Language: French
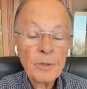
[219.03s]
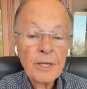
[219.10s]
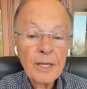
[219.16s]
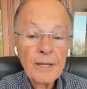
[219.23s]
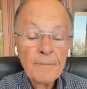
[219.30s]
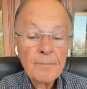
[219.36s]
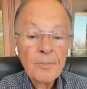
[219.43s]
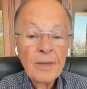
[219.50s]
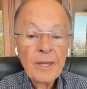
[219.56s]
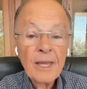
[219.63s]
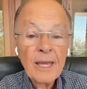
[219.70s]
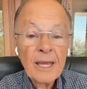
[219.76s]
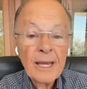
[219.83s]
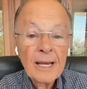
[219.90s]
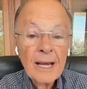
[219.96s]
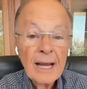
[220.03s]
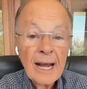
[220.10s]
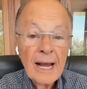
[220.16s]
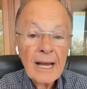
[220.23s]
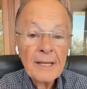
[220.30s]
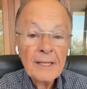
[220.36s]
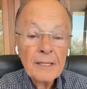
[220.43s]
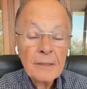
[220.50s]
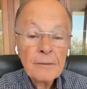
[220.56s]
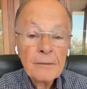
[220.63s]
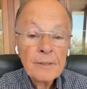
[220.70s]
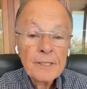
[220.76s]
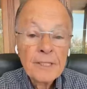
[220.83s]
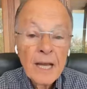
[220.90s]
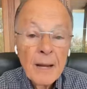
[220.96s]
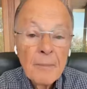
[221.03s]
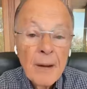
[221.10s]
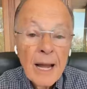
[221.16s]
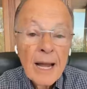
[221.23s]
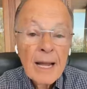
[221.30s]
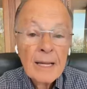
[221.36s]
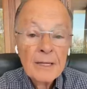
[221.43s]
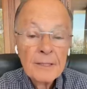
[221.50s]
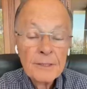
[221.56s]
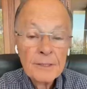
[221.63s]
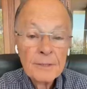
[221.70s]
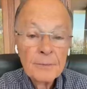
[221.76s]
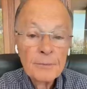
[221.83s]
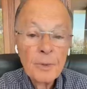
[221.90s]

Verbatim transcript: Parce que quiconque est cher